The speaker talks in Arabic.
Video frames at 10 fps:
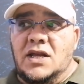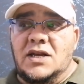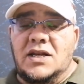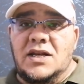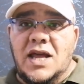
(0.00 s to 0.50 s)

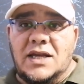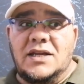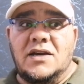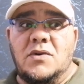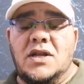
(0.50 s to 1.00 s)

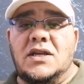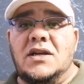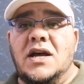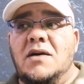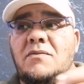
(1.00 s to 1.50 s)
لكن إخواني
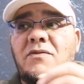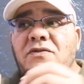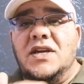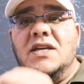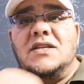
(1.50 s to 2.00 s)
الكرام
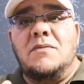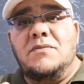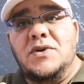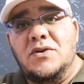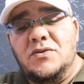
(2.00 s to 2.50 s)
فيه
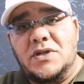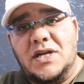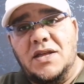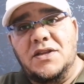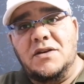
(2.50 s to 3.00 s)
تنبيه
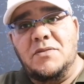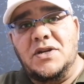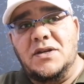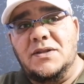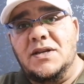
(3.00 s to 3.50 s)
وتحذير
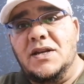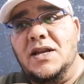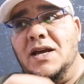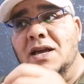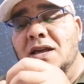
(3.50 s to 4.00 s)
من عند
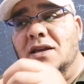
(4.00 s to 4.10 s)
الله